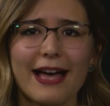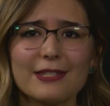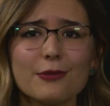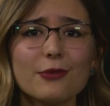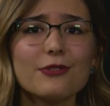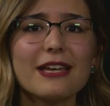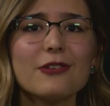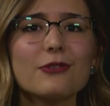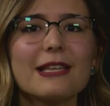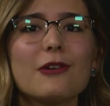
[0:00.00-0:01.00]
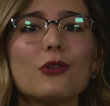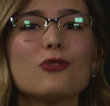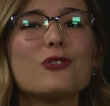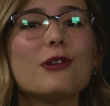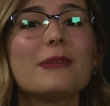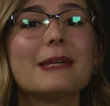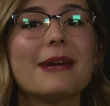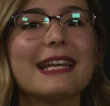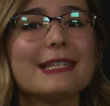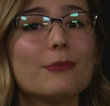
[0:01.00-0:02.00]
Hace unos años él conoció el
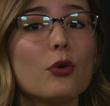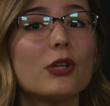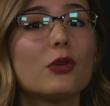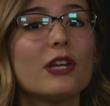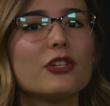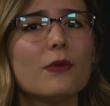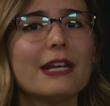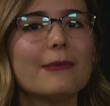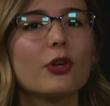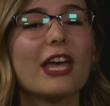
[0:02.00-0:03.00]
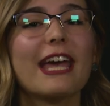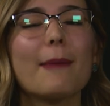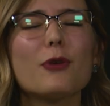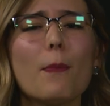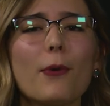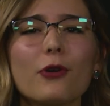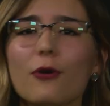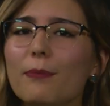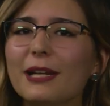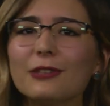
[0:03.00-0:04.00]
minimalismo cuando leyó un libro que cambió por
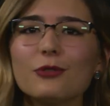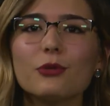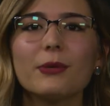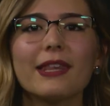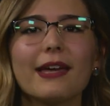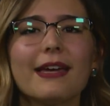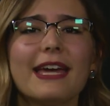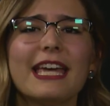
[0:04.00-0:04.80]
completo su vida.